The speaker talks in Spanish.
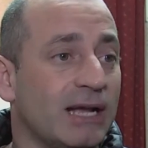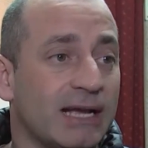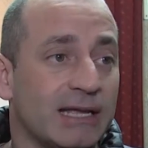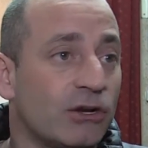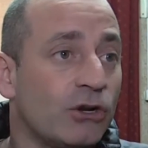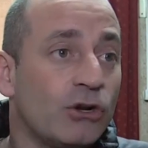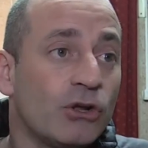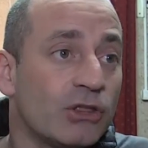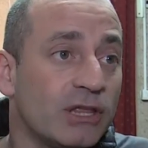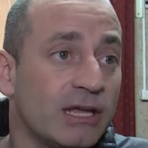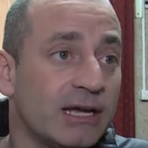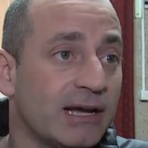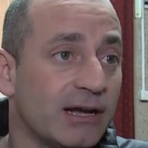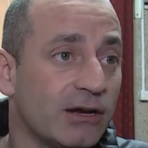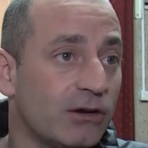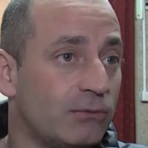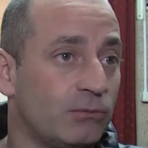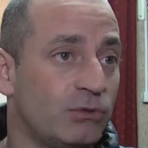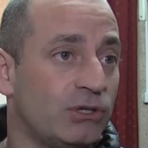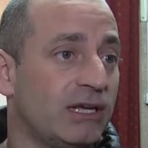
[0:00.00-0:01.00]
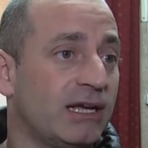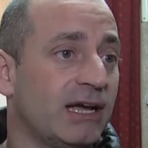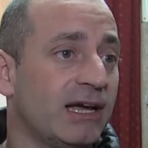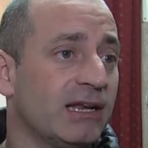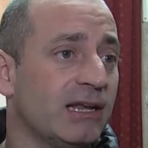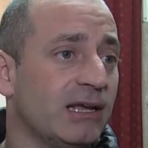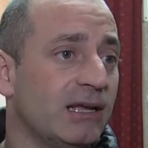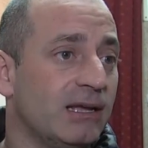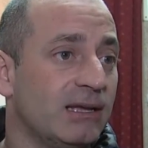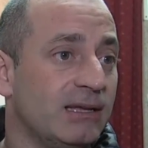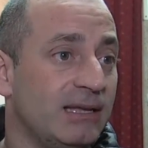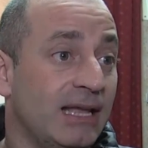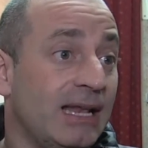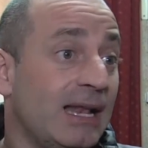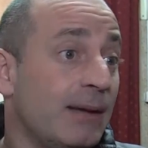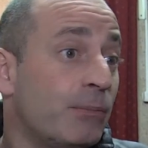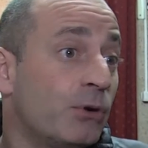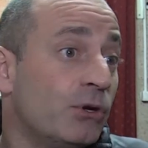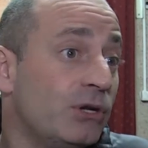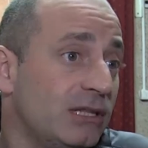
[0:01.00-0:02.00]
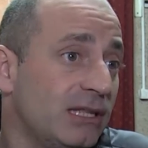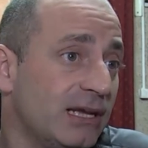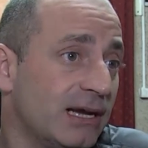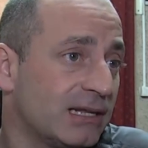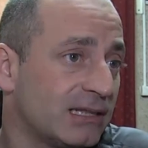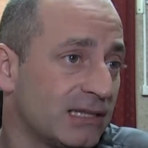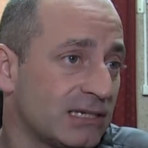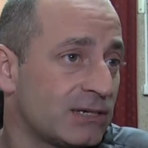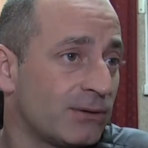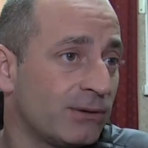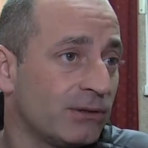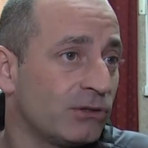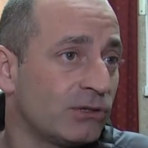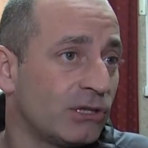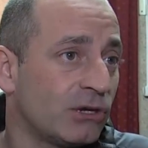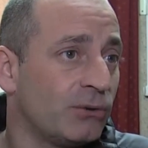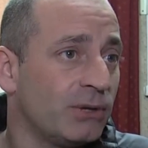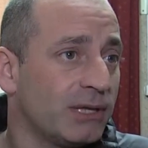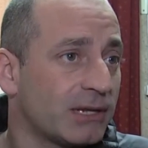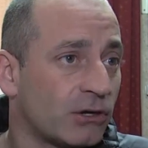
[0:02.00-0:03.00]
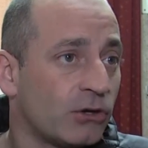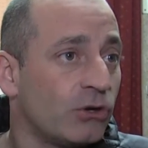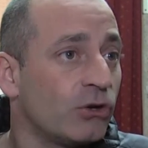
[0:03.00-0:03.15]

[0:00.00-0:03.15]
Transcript: que no los dejan comunicar, y es la política que está llevando este gobierno.